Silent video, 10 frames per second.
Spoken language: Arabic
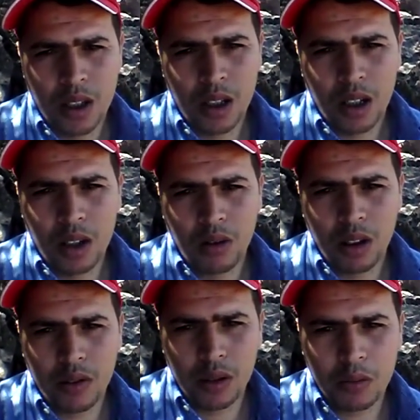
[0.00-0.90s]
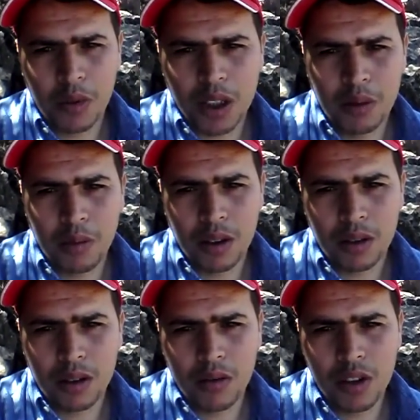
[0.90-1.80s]
يلا كون يحفظ ربي ما
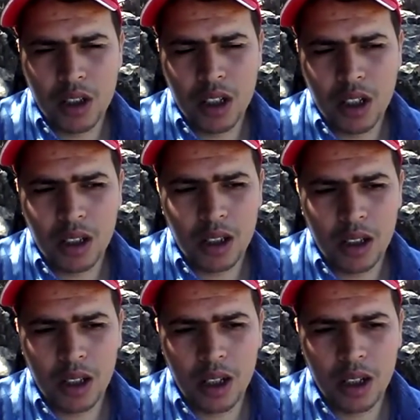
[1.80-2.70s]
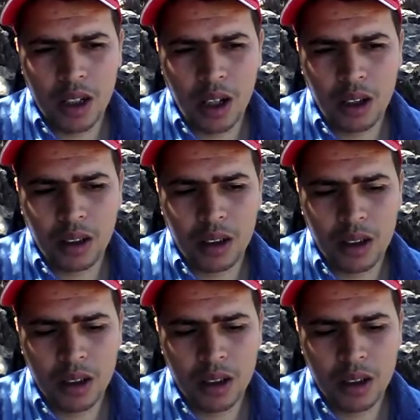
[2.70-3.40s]
في جيجات تيلين الخاطر